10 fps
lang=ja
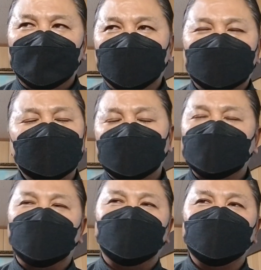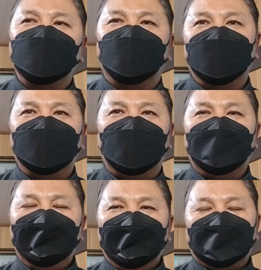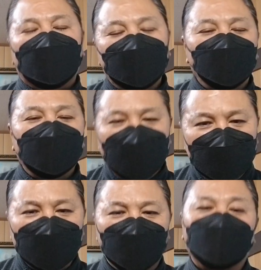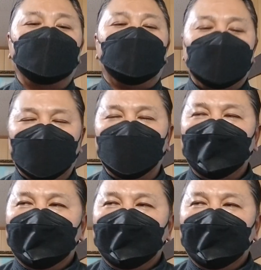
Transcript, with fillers: やっぱ知識がないとこれは対抗できないと思ったんで